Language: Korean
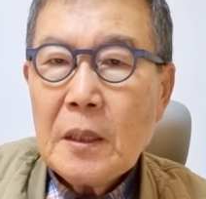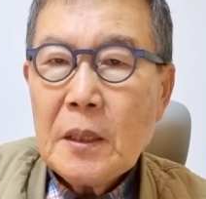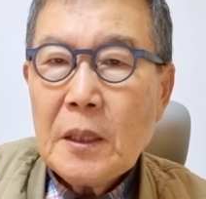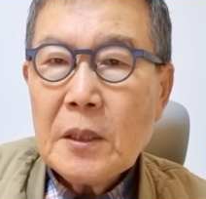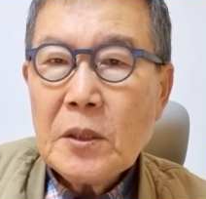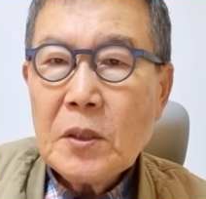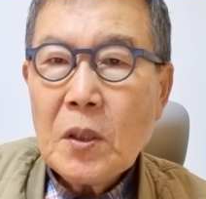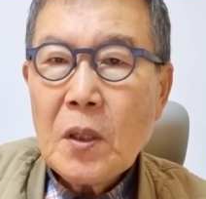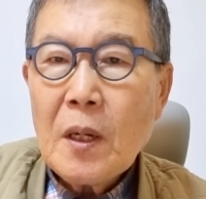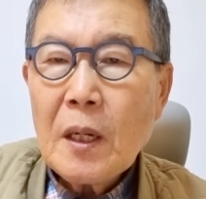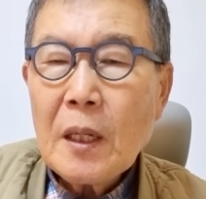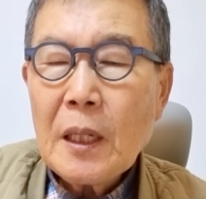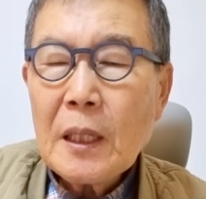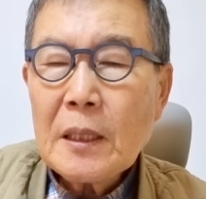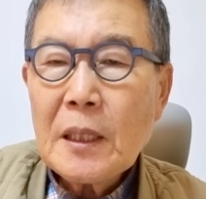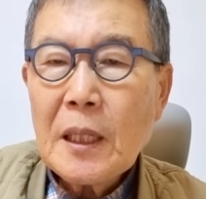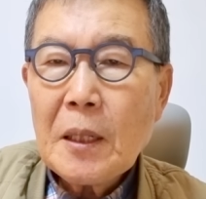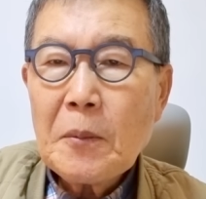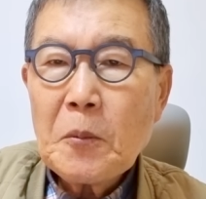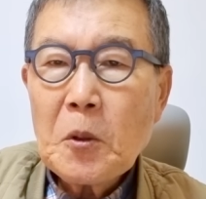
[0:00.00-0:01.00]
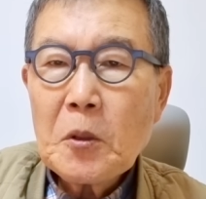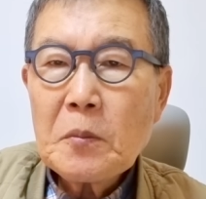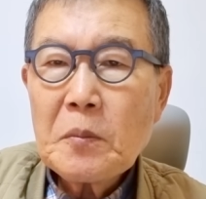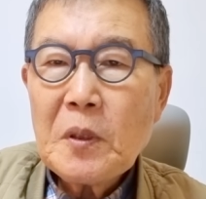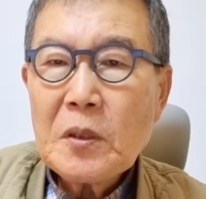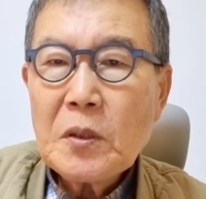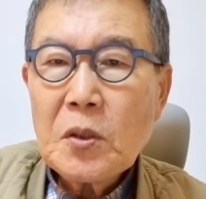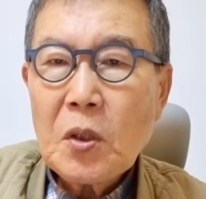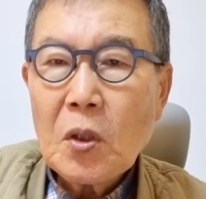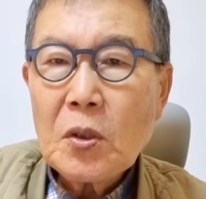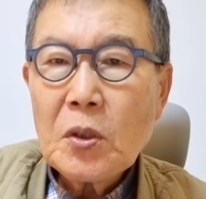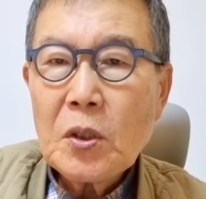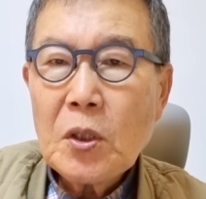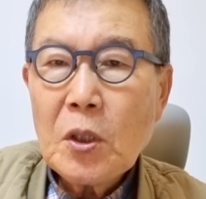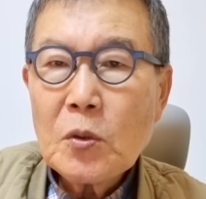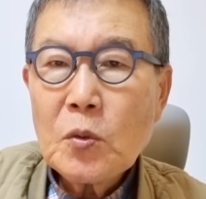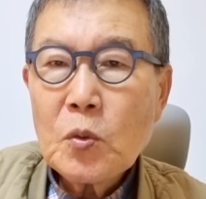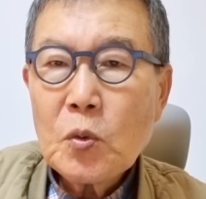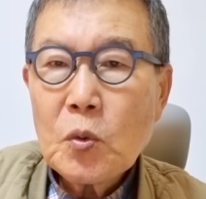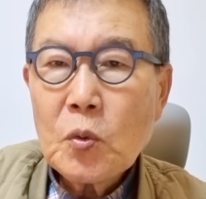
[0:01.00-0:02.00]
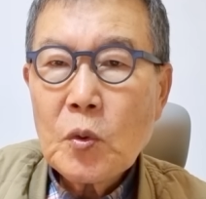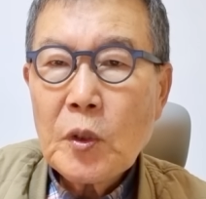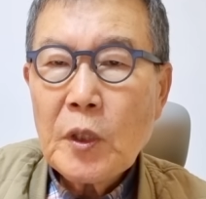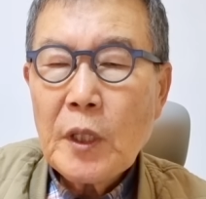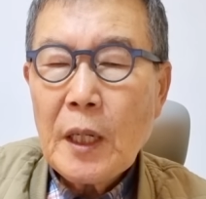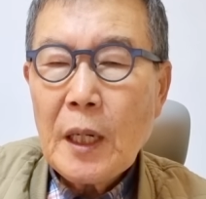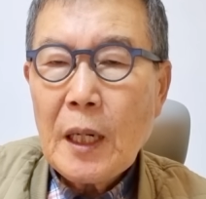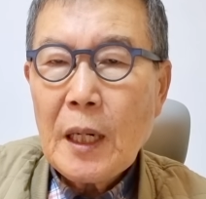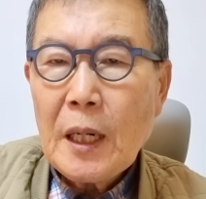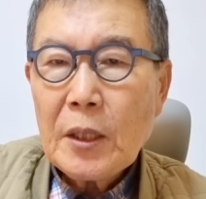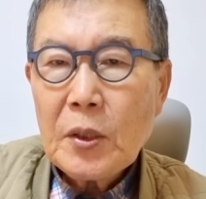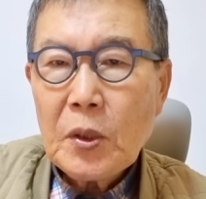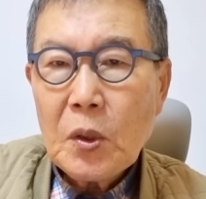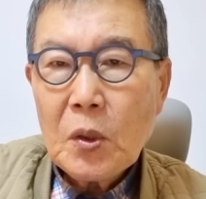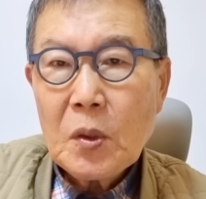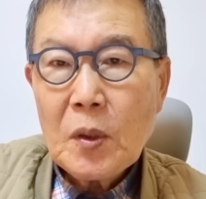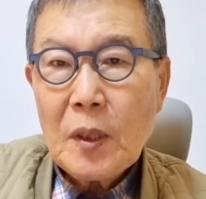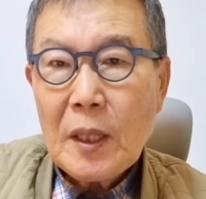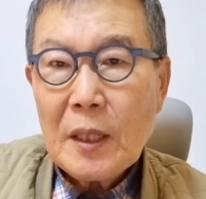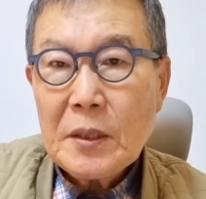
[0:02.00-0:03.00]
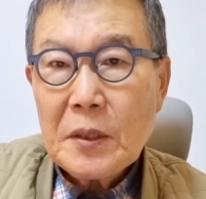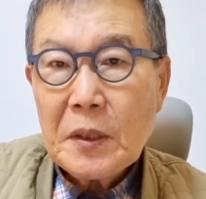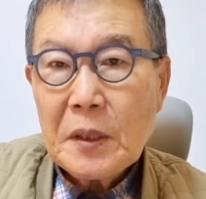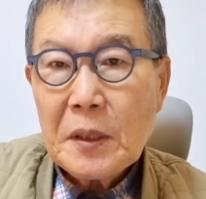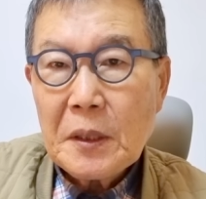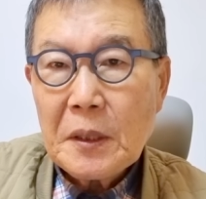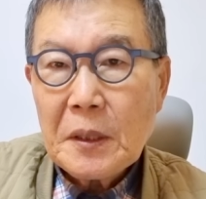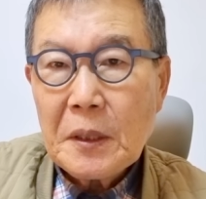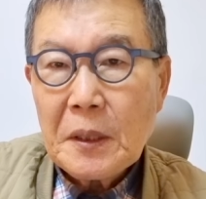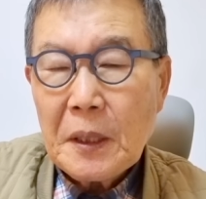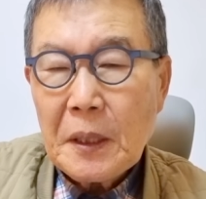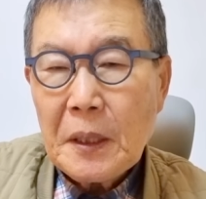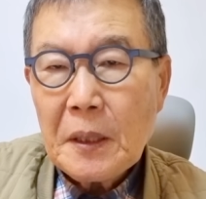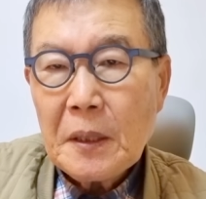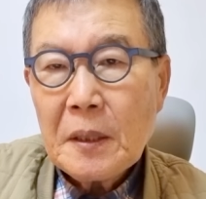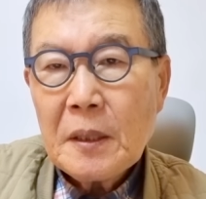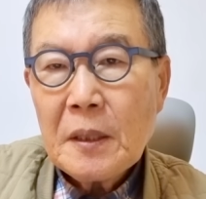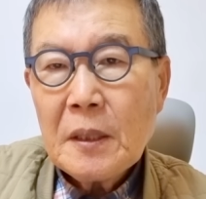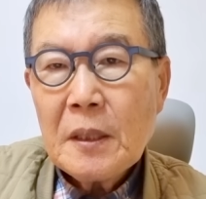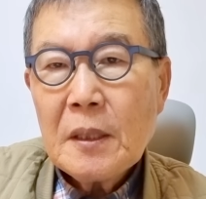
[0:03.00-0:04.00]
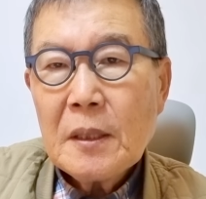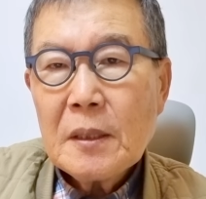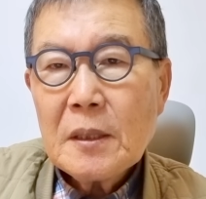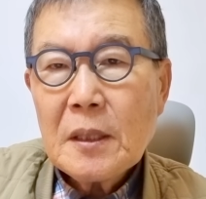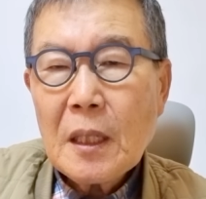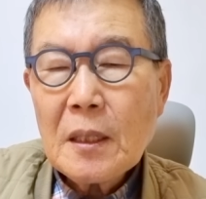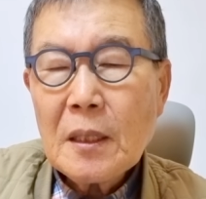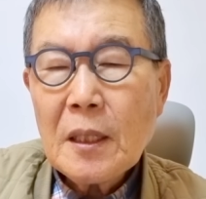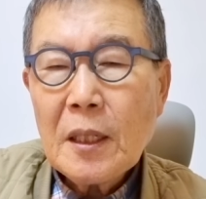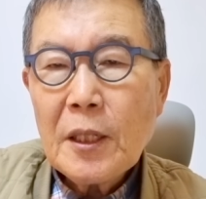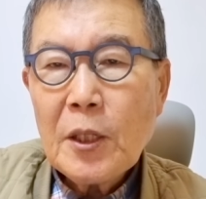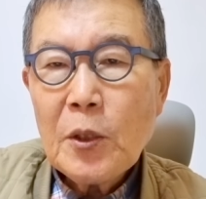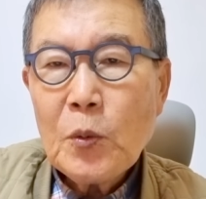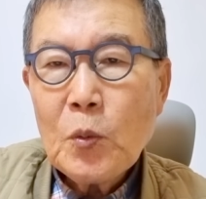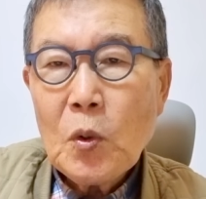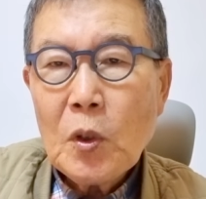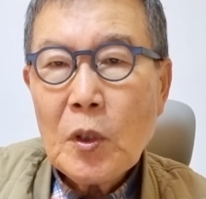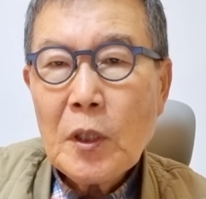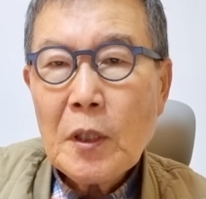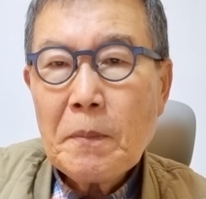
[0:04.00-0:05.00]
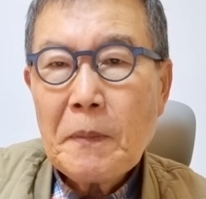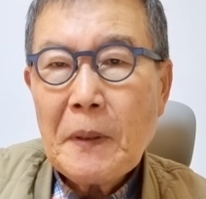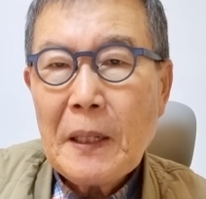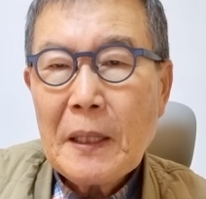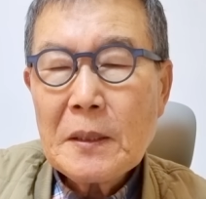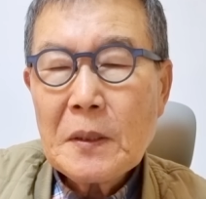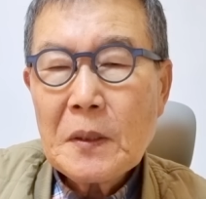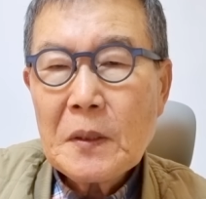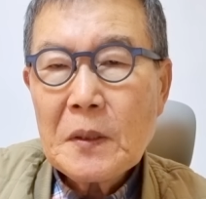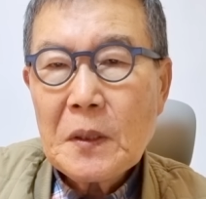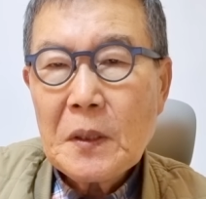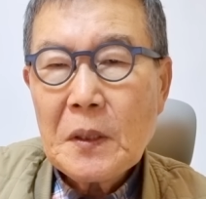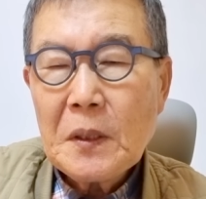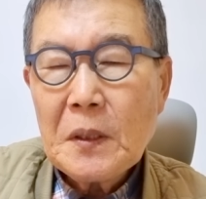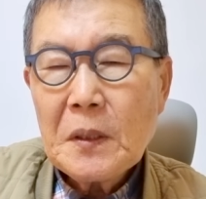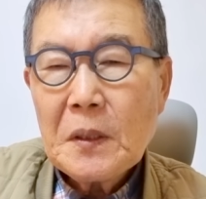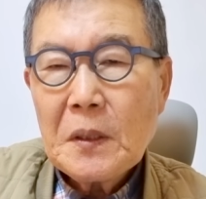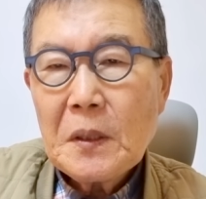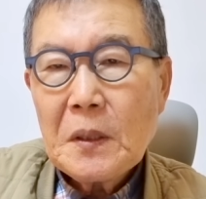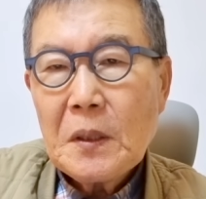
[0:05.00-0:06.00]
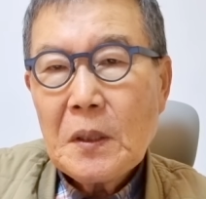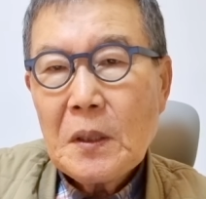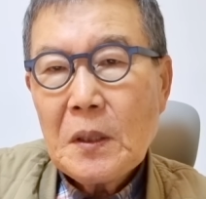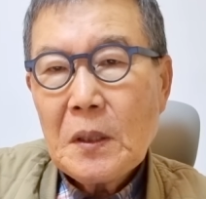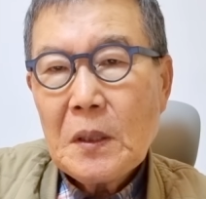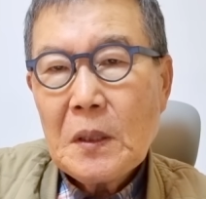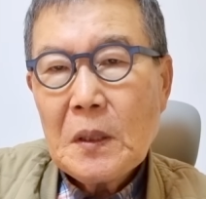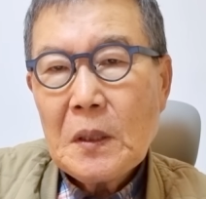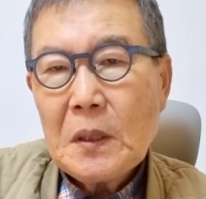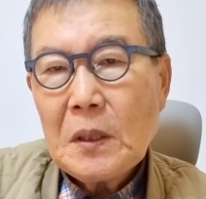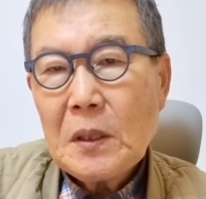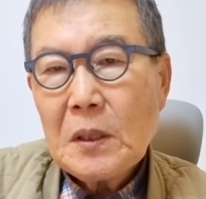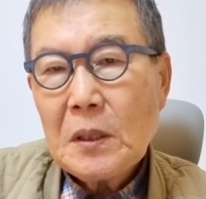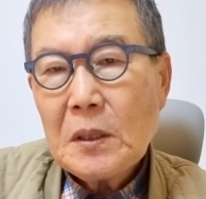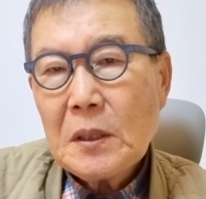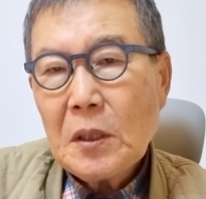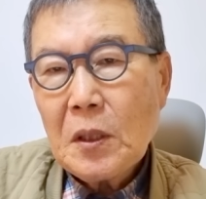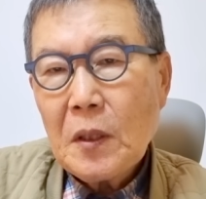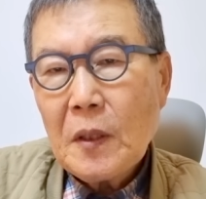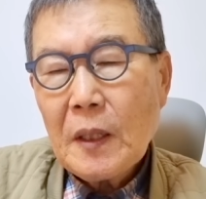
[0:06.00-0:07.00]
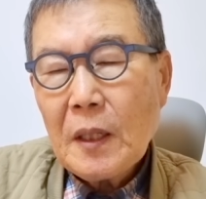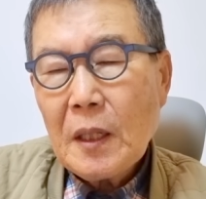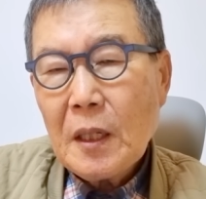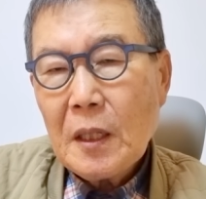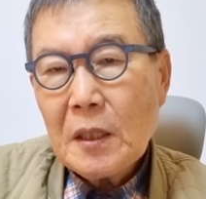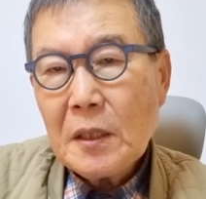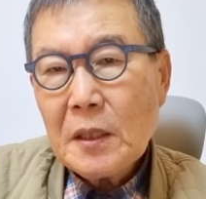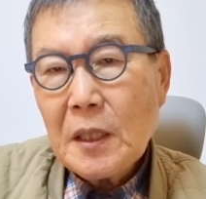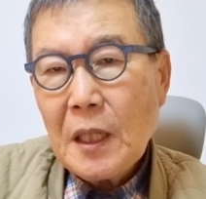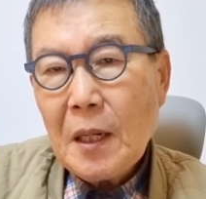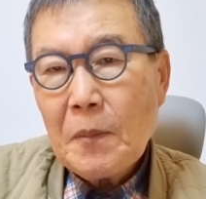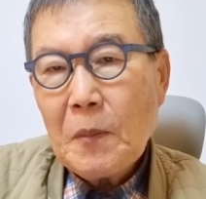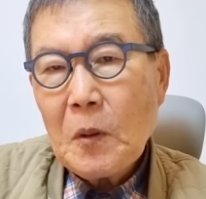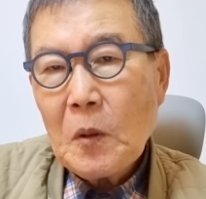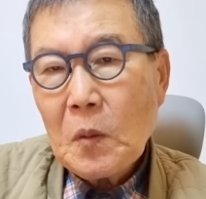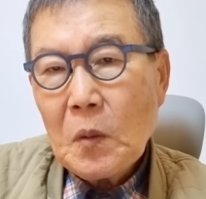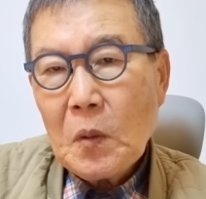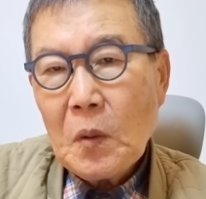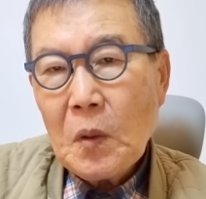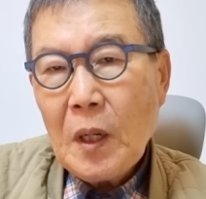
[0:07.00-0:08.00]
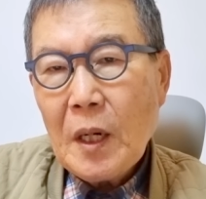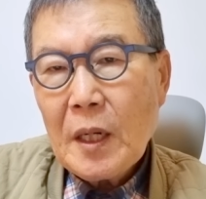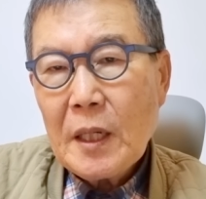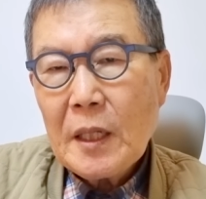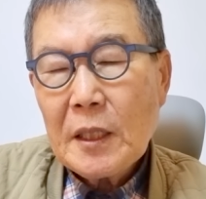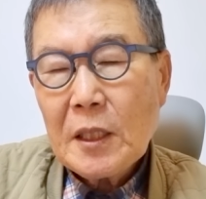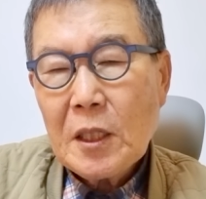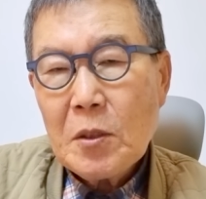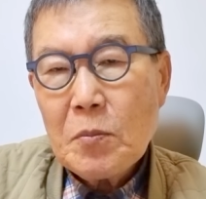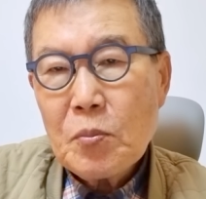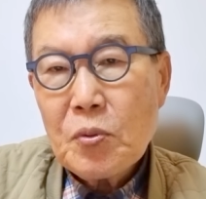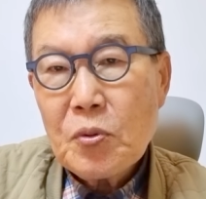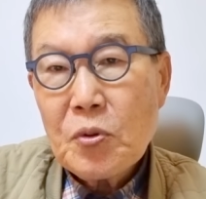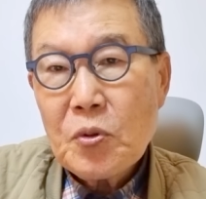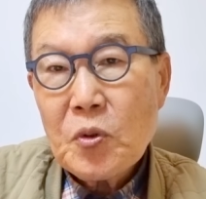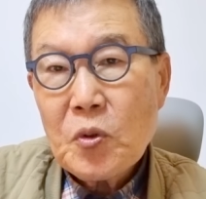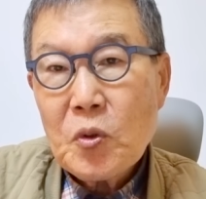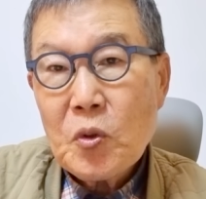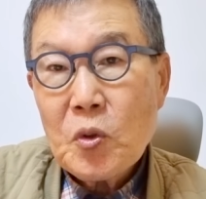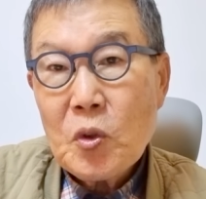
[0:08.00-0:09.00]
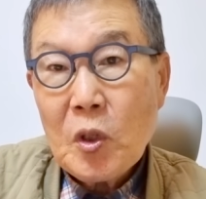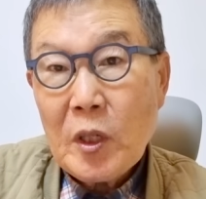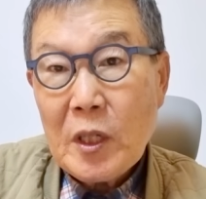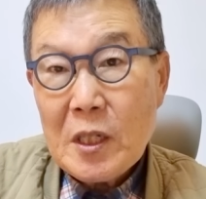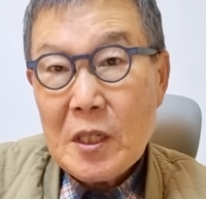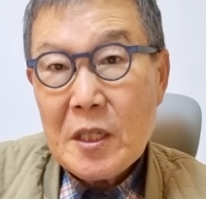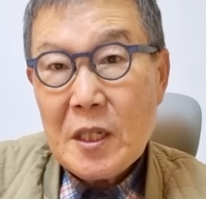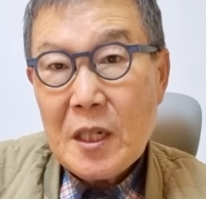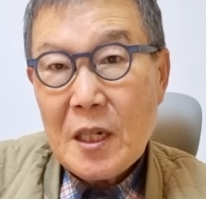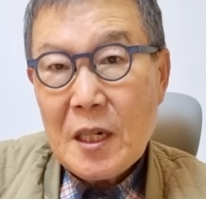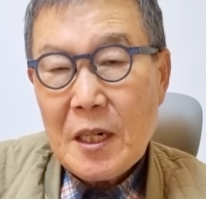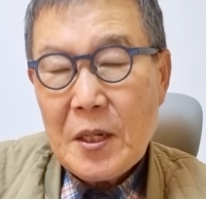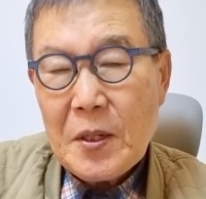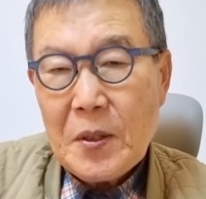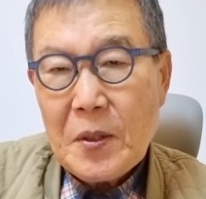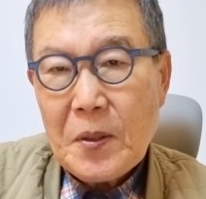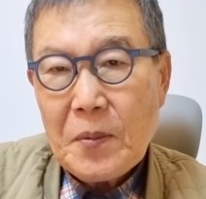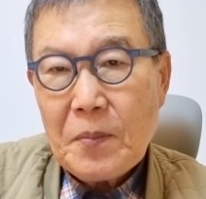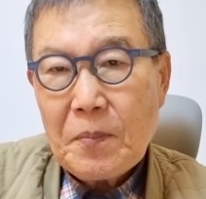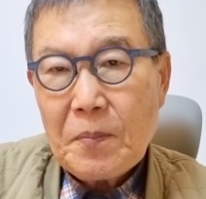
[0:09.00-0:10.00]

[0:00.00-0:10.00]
이 선악과 따먹으면 정령 죽으리라 경고하셨는데 사탄의 유혹에 빠져서 어, 선악과를 따먹고 하나님께 불순종했잖아요.